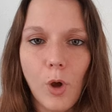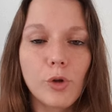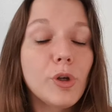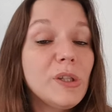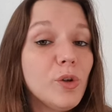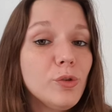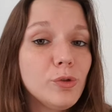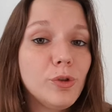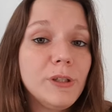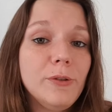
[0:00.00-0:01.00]
Entre-temps,
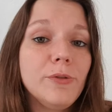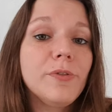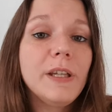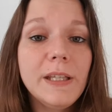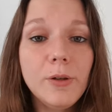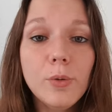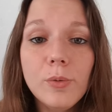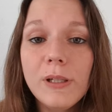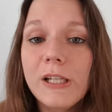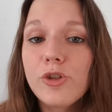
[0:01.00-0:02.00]
du côté de
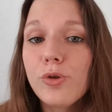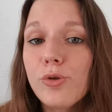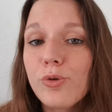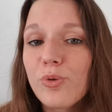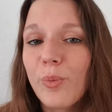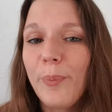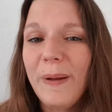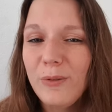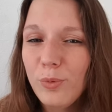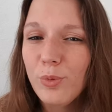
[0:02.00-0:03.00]
Frédégonde, les choses ne sont
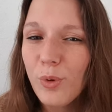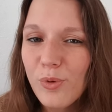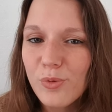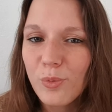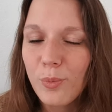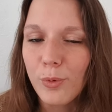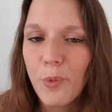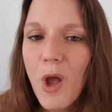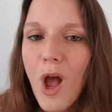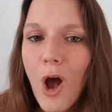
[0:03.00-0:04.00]
pas toutes roses non plus.
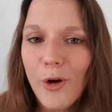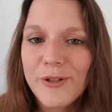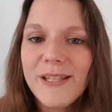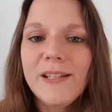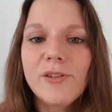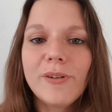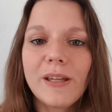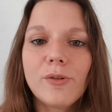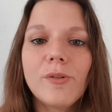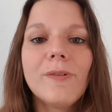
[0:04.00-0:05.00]
En
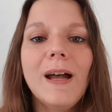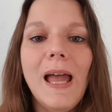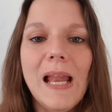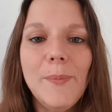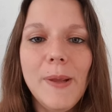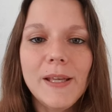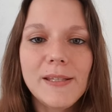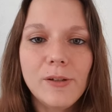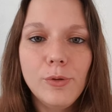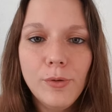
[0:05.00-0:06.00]
580, elle perd
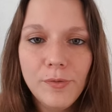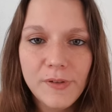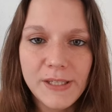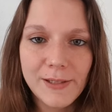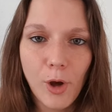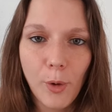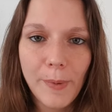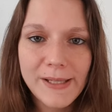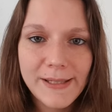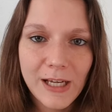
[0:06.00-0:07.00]
ses deux fils en
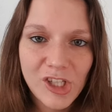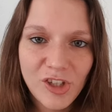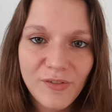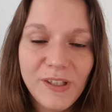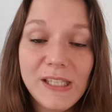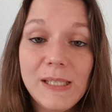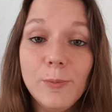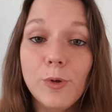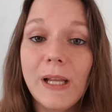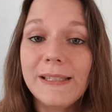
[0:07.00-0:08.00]
bas âge,
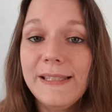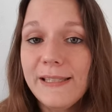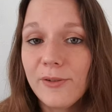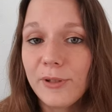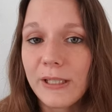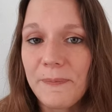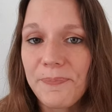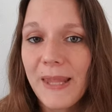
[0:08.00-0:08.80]
victimes de la dysenterie.